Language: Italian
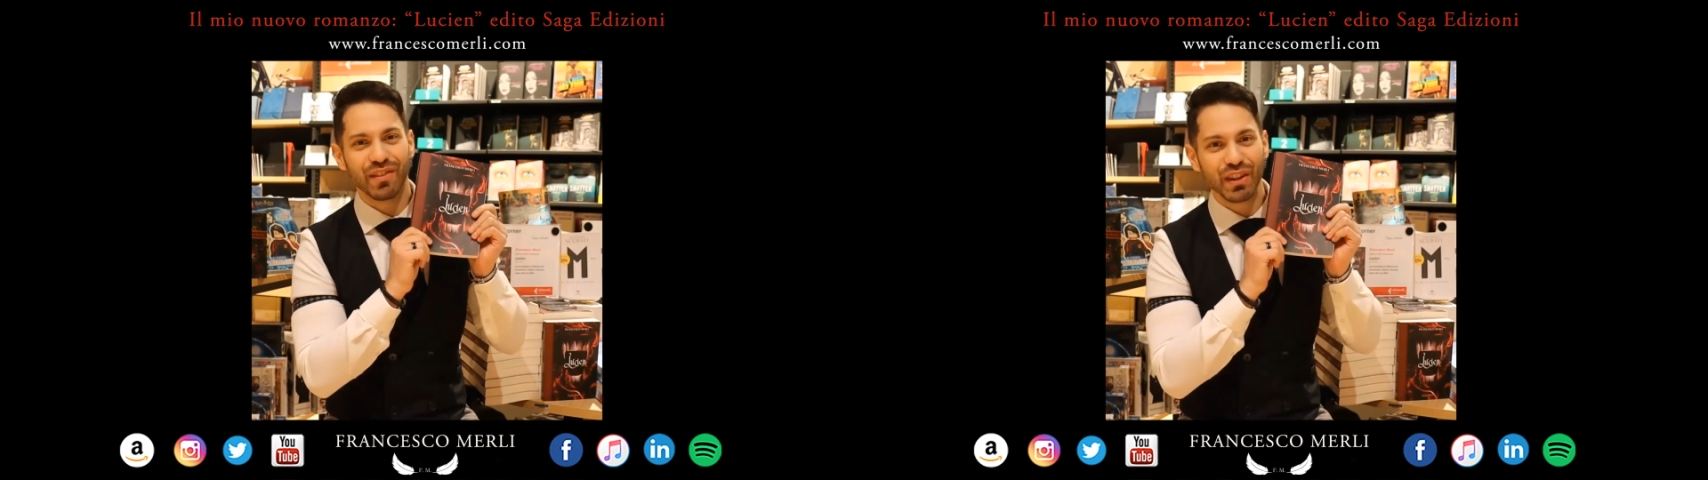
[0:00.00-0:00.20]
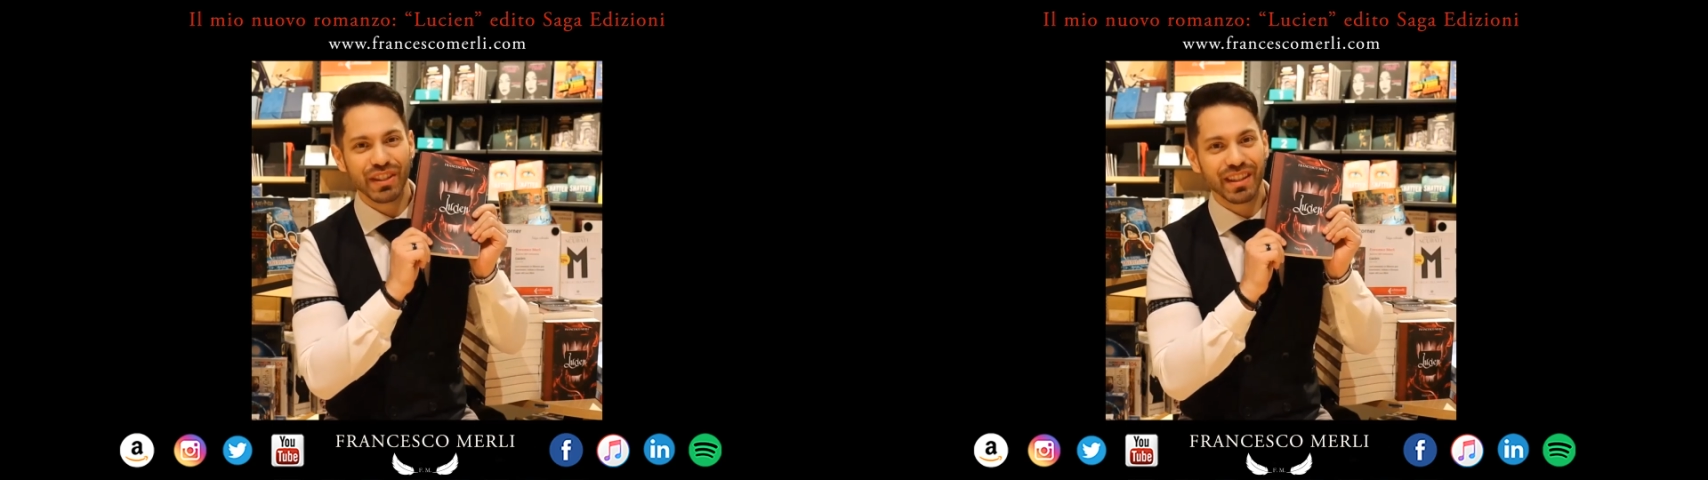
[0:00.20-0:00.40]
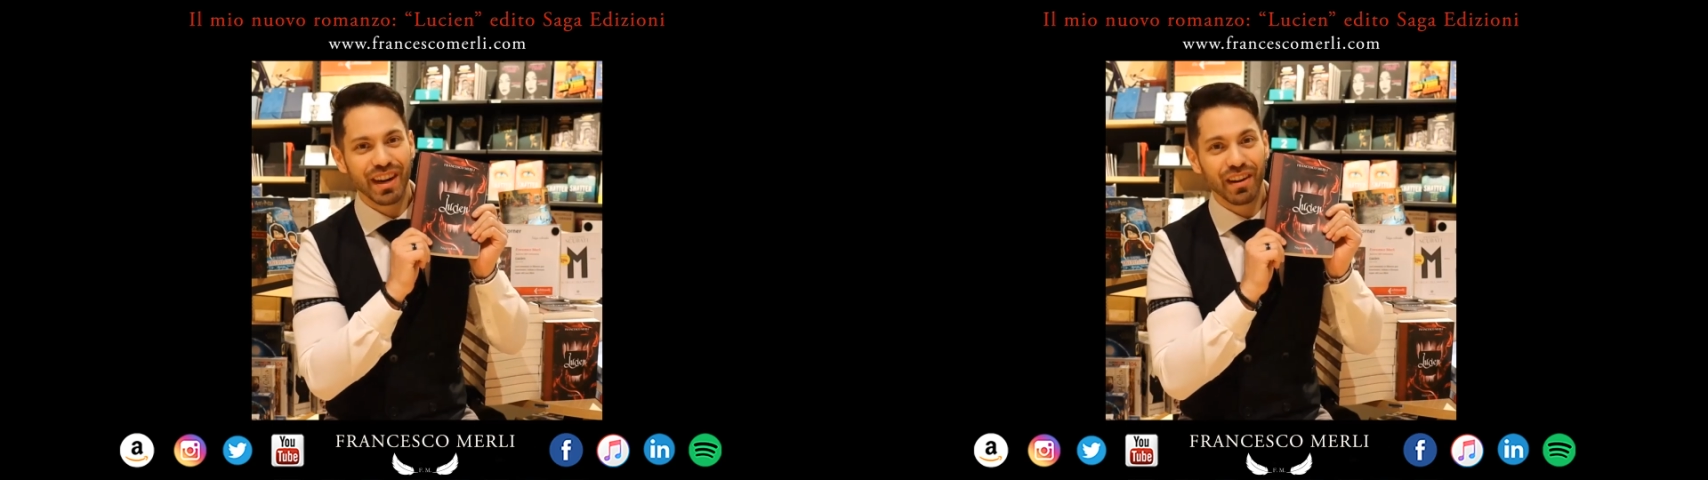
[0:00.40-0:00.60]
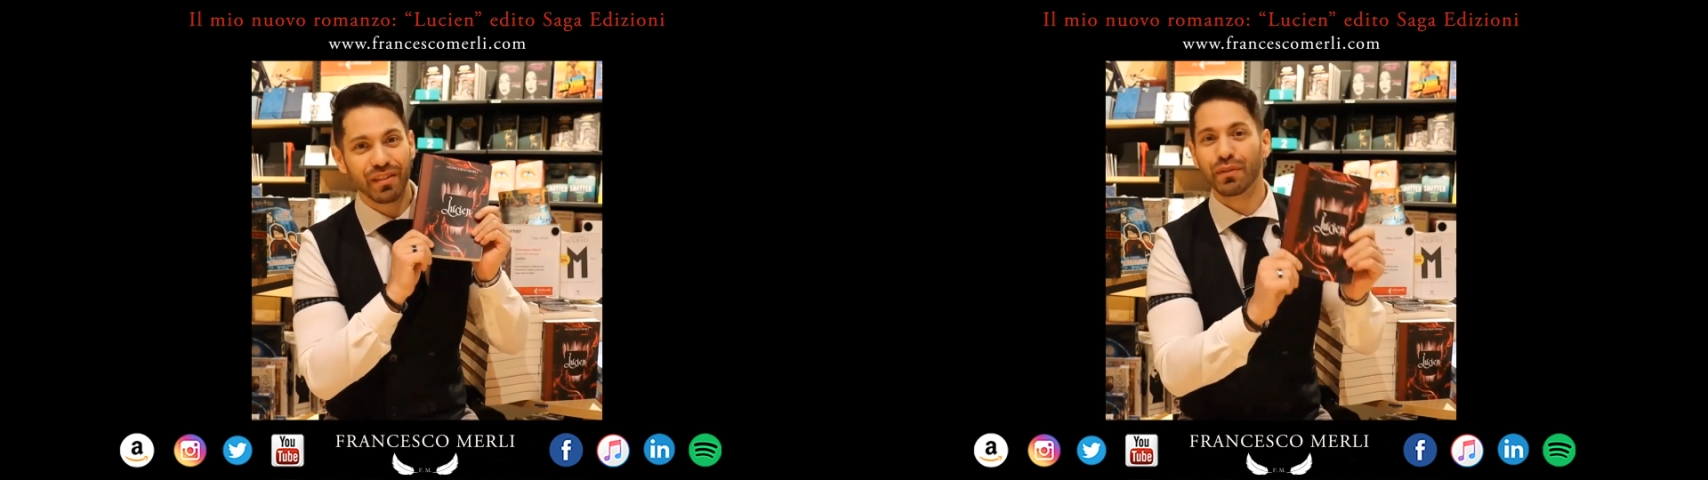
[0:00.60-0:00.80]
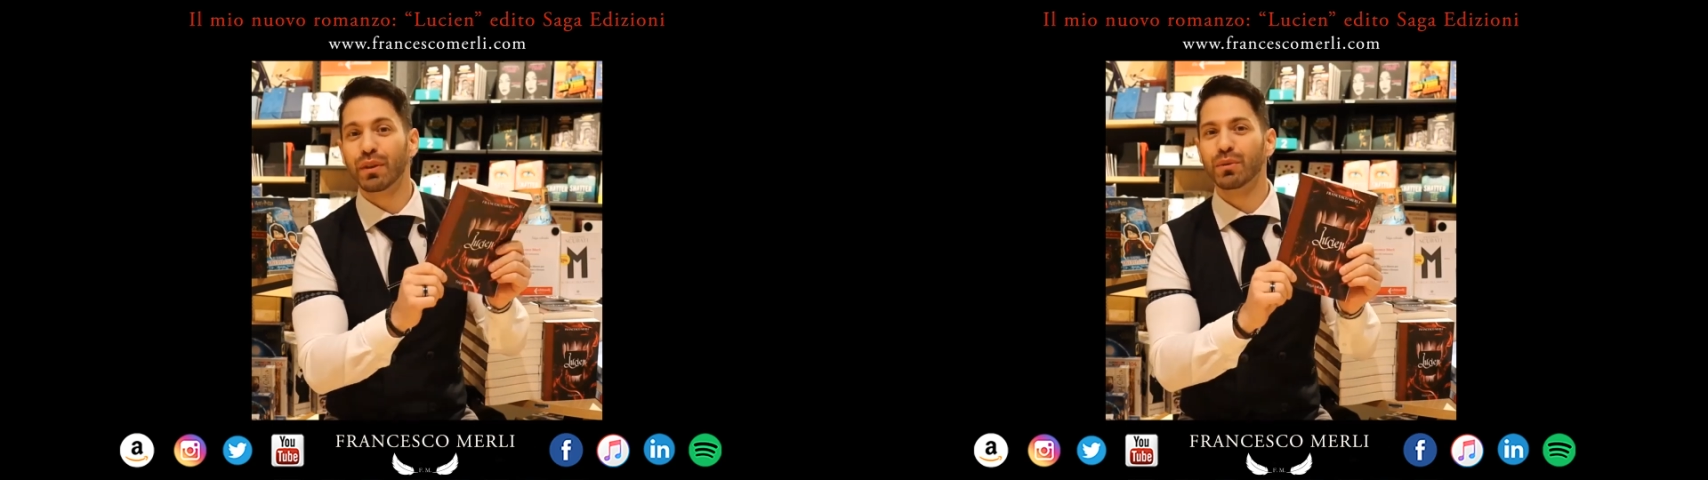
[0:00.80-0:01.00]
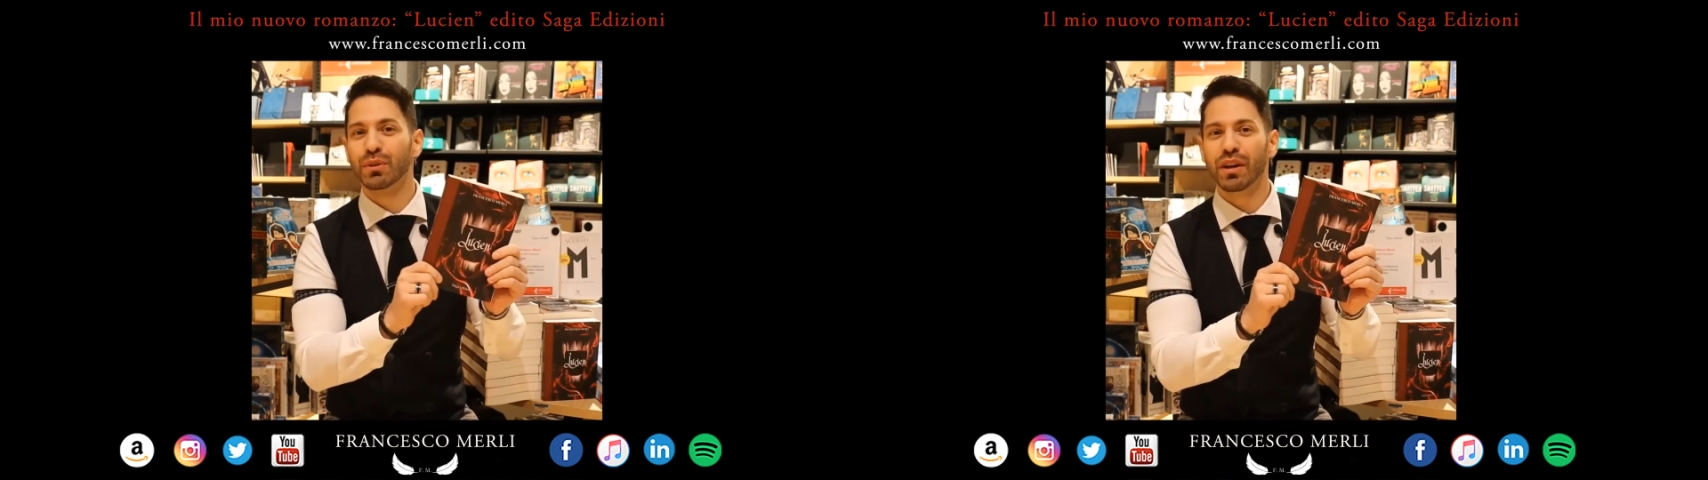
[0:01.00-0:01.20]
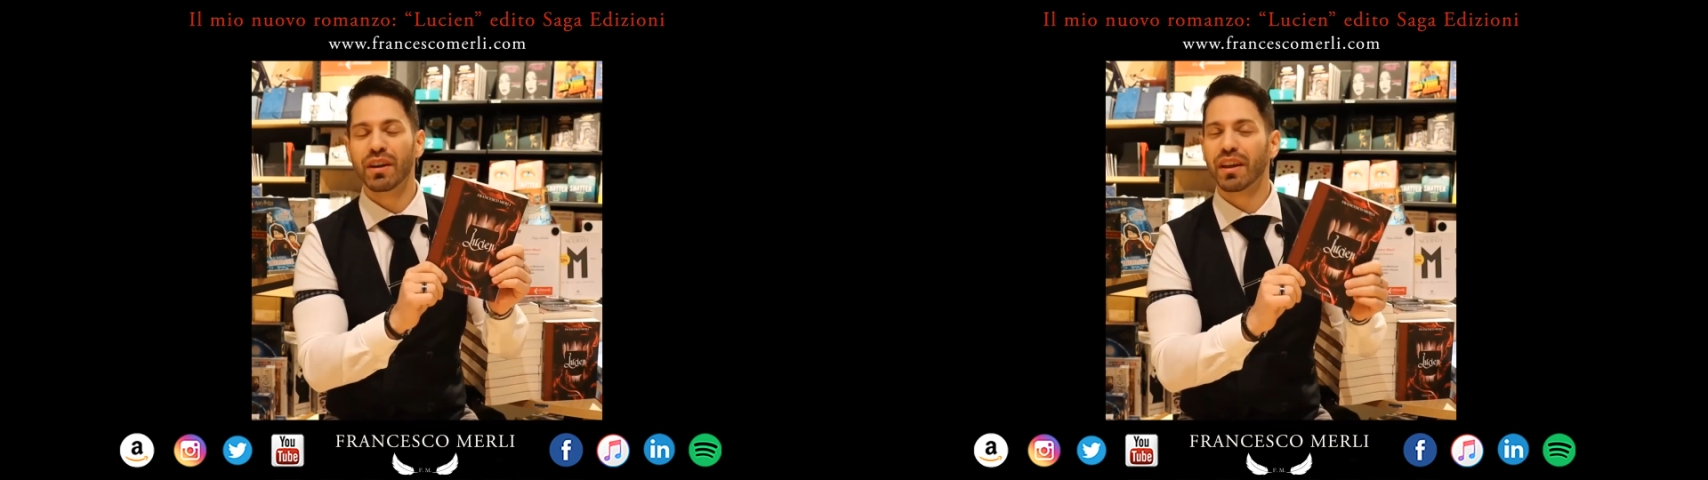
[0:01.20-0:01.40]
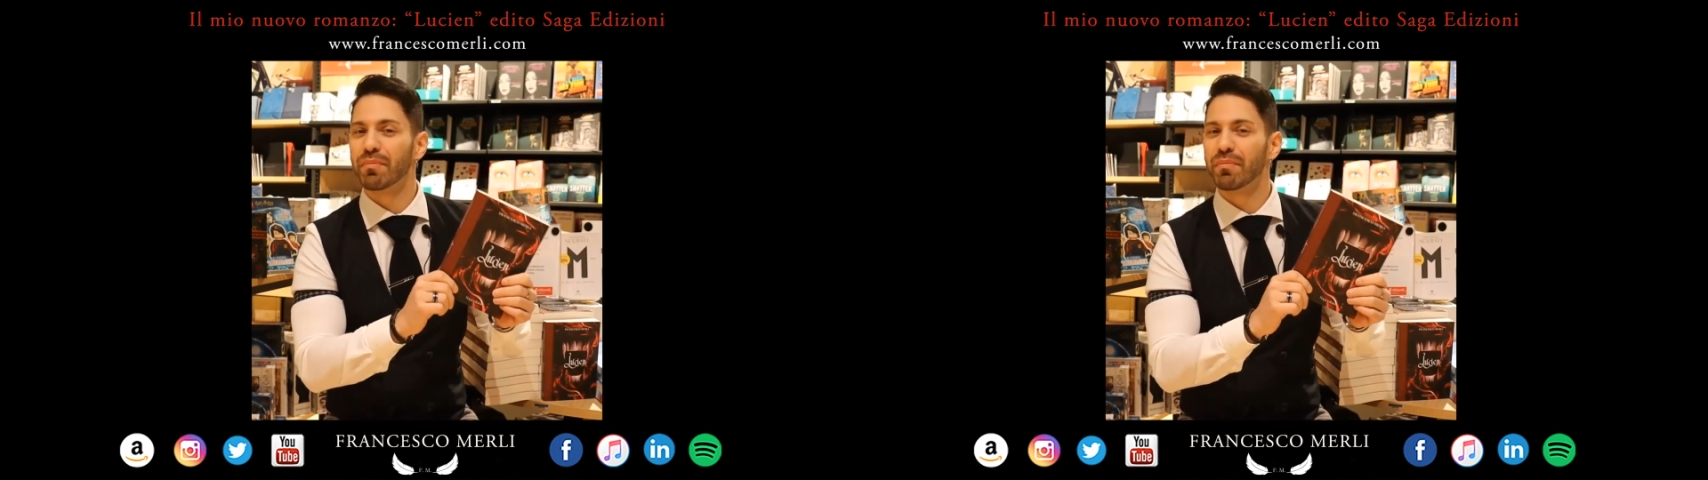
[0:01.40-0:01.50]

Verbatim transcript: la vostra fiducia,